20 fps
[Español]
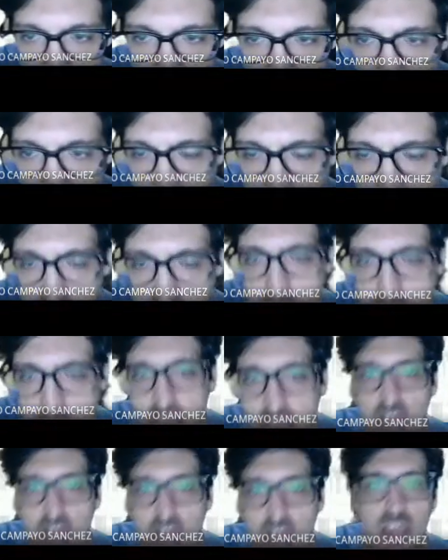se
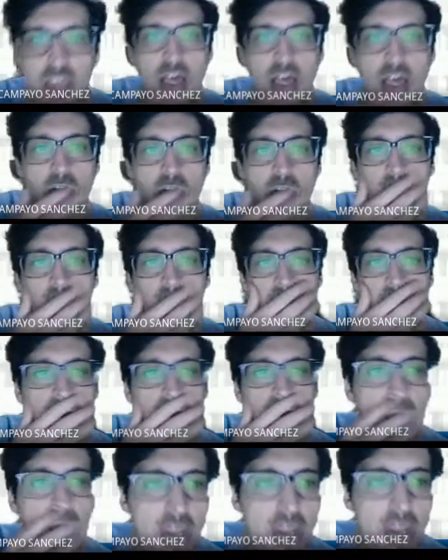asemeja a una
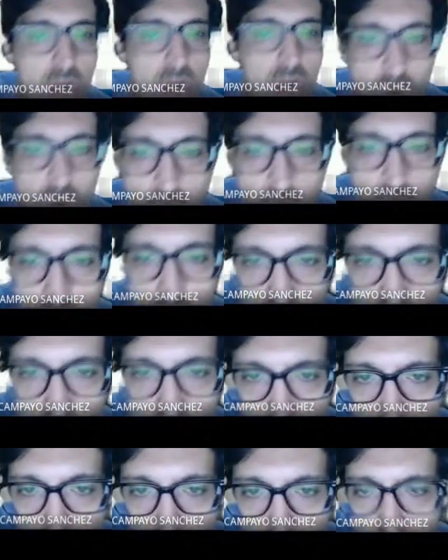normal o no,
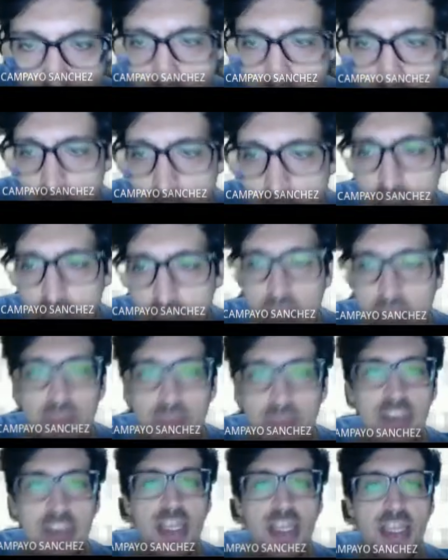
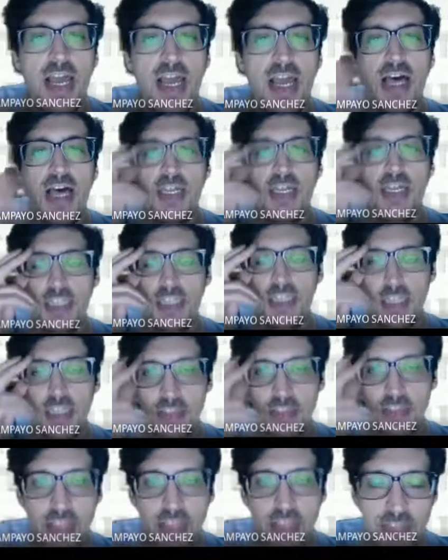más de las,
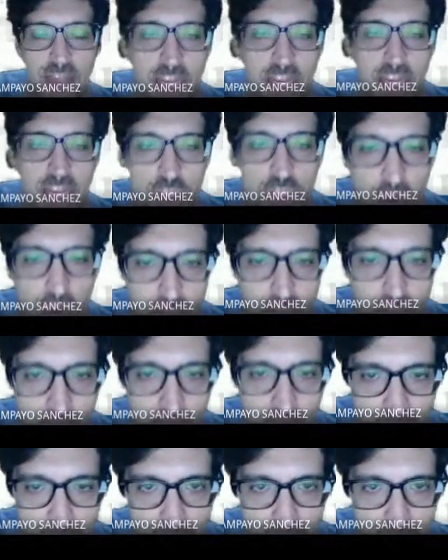del histograma,
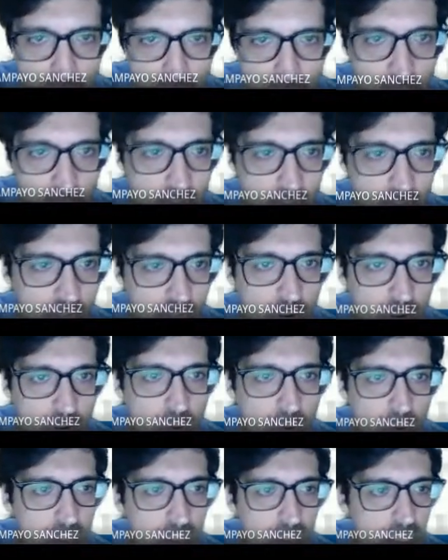para ver las
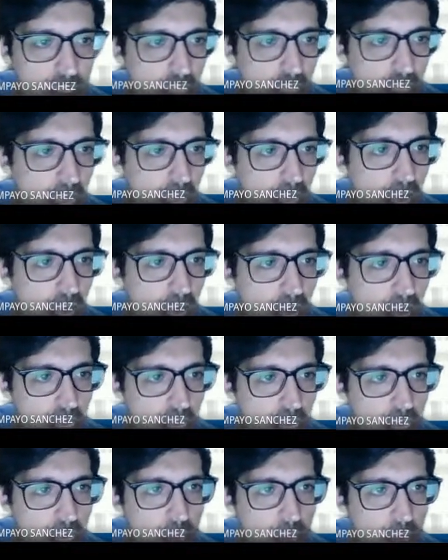frecuencias.
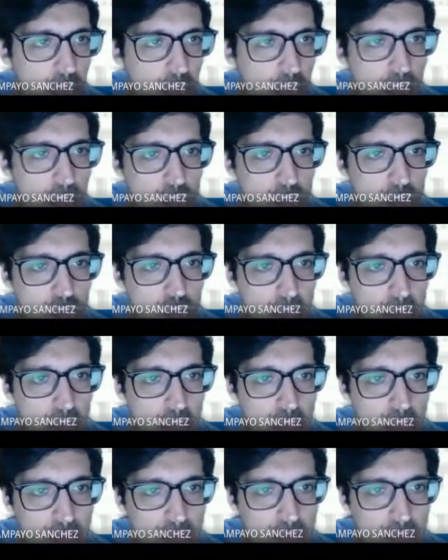Aquí podríamos ver,